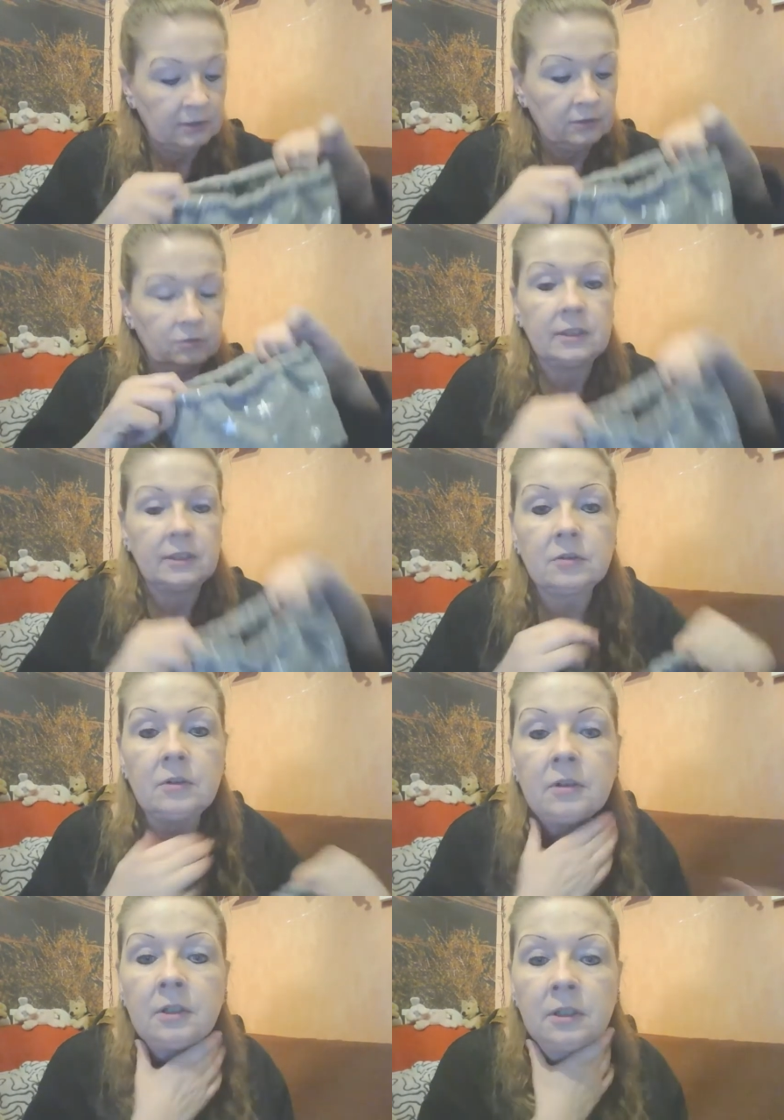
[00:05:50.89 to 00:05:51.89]
So, das
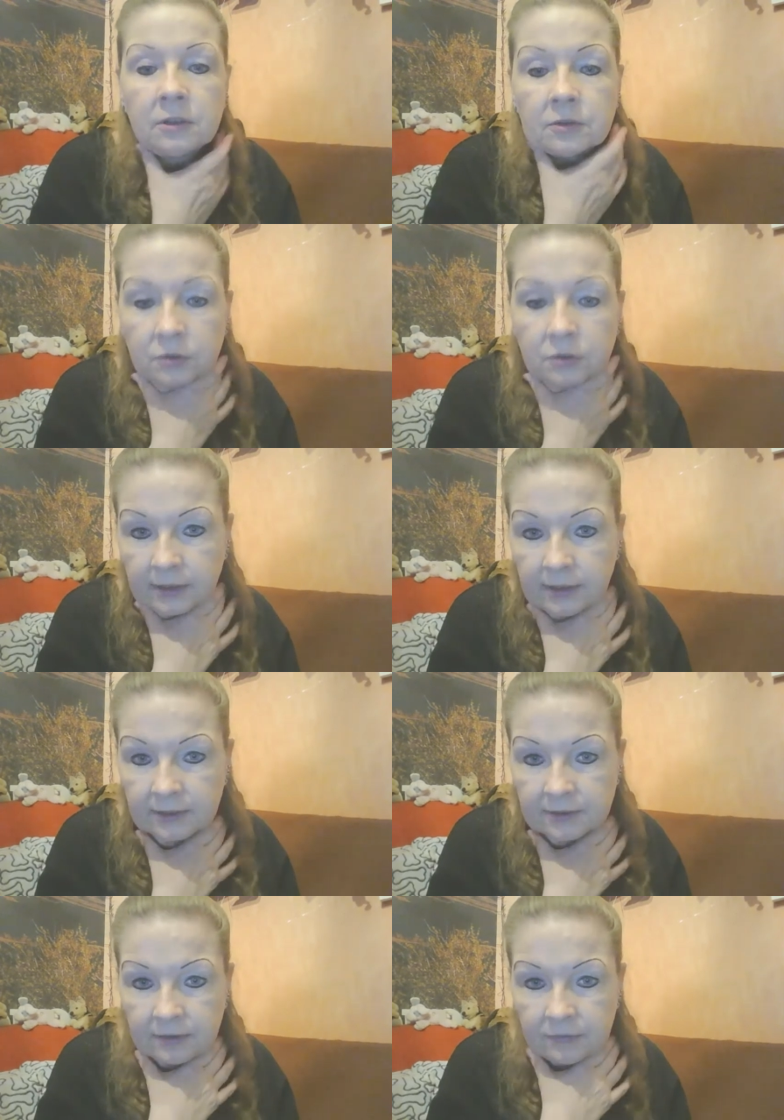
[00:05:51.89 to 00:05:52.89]
soll so sein,
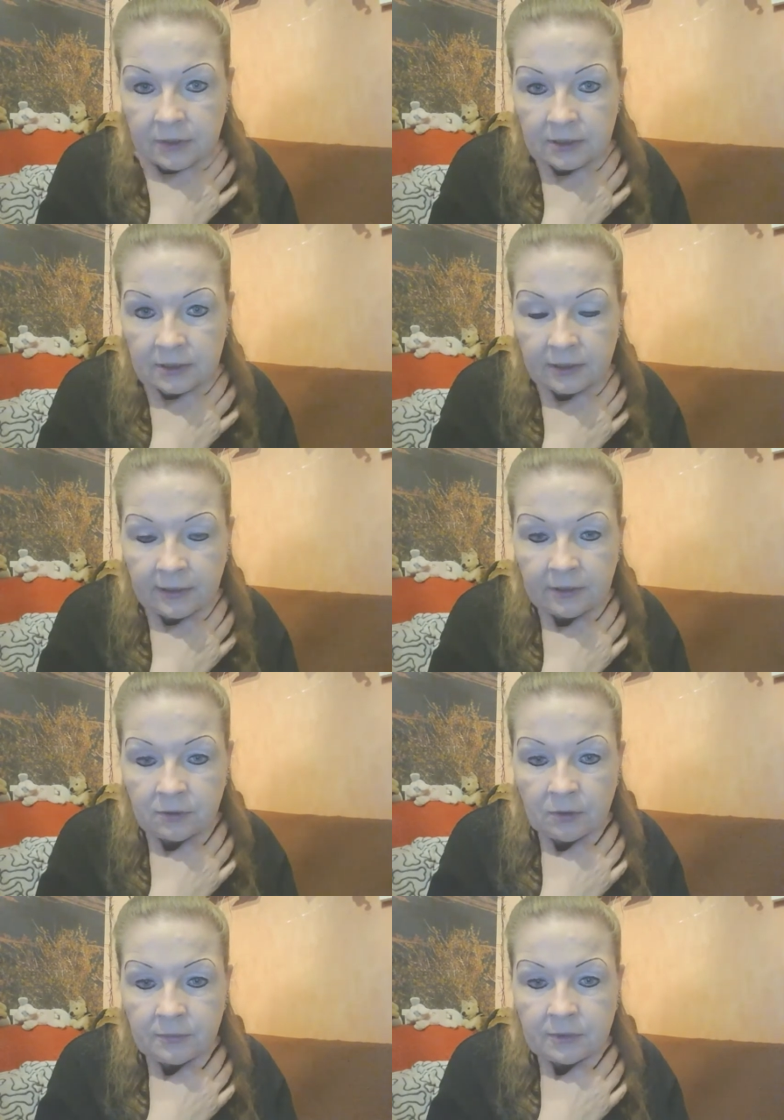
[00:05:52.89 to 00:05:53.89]
dass der Wind nicht
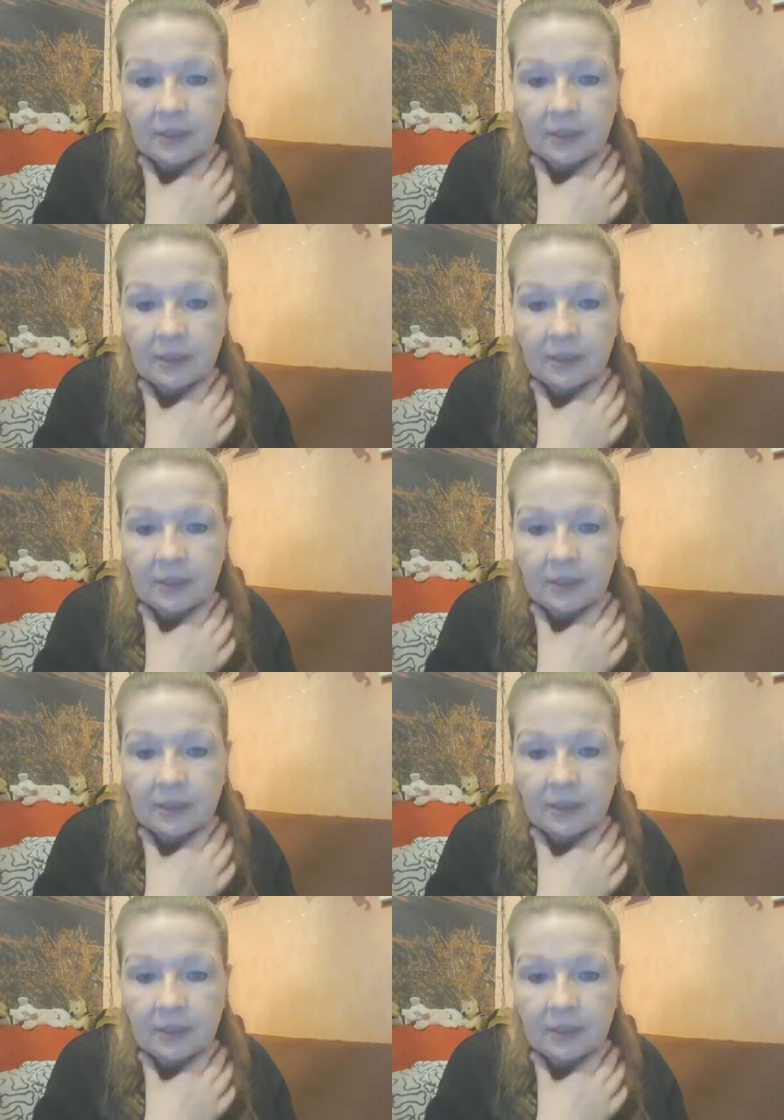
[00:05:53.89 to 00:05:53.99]
reinkommt,